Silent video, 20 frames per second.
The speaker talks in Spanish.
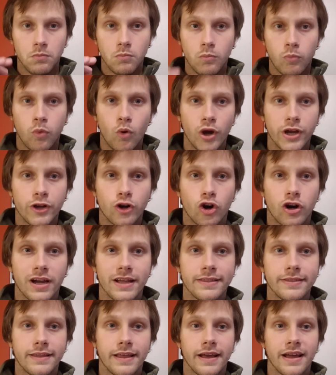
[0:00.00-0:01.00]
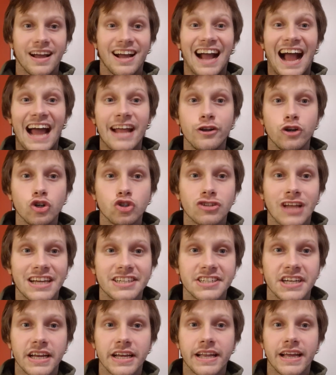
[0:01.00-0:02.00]
Bueno, gente, ganó
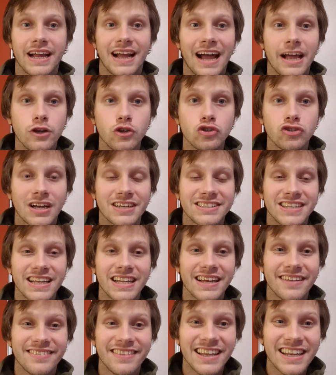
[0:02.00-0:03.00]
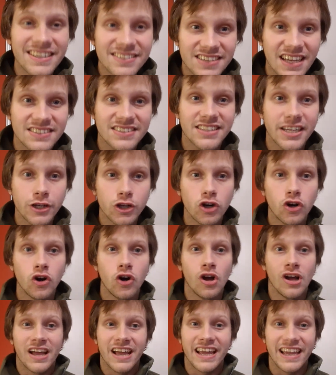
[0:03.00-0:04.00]
Talleres, ganó Talleres 3 a
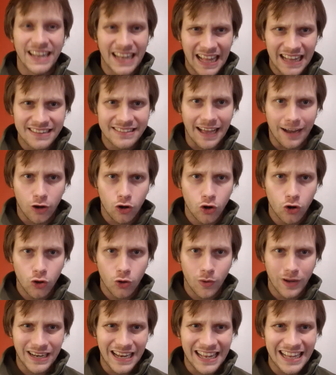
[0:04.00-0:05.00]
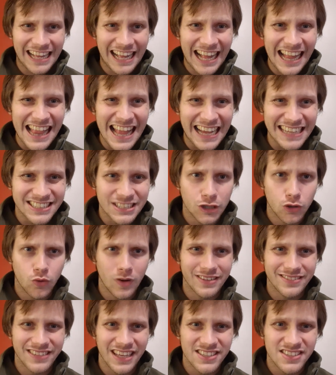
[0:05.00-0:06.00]
0 en Alta Córdoba en el clásico
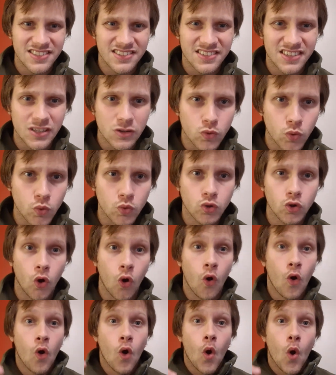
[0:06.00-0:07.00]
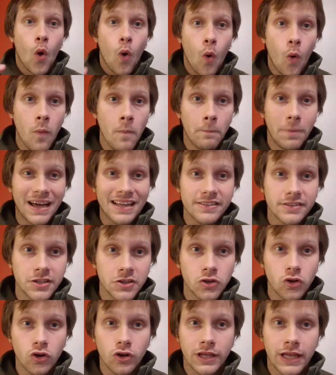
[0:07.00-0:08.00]
ante Instituto. Un
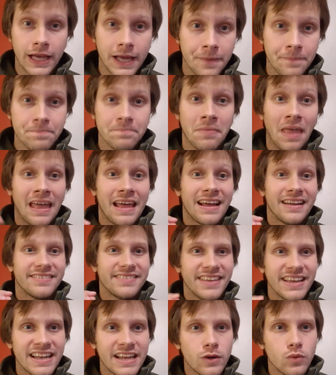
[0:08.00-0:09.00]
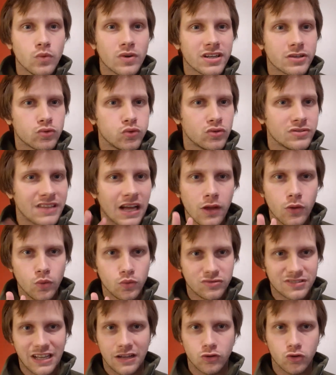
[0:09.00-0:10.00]
partido que tiene un resultado
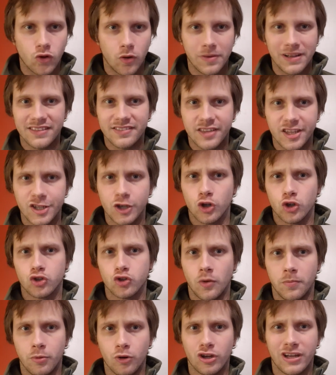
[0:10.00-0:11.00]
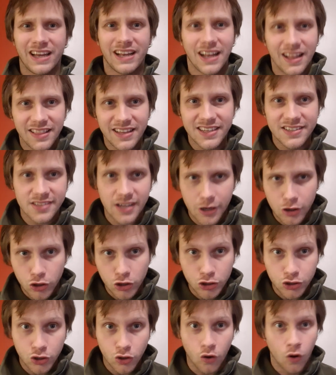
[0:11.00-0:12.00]
un tanto mentiroso, porque en el
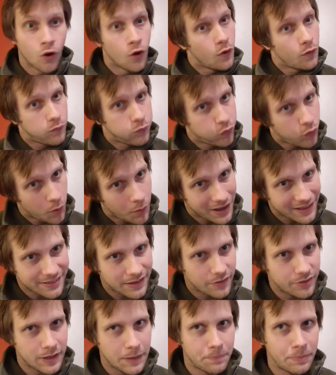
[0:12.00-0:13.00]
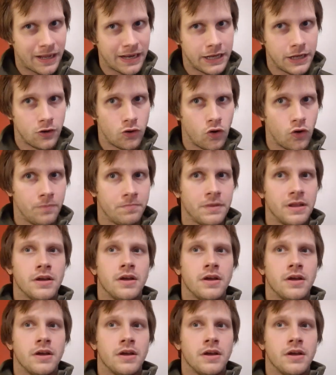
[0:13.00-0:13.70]
desarrollo fue bastante parejo.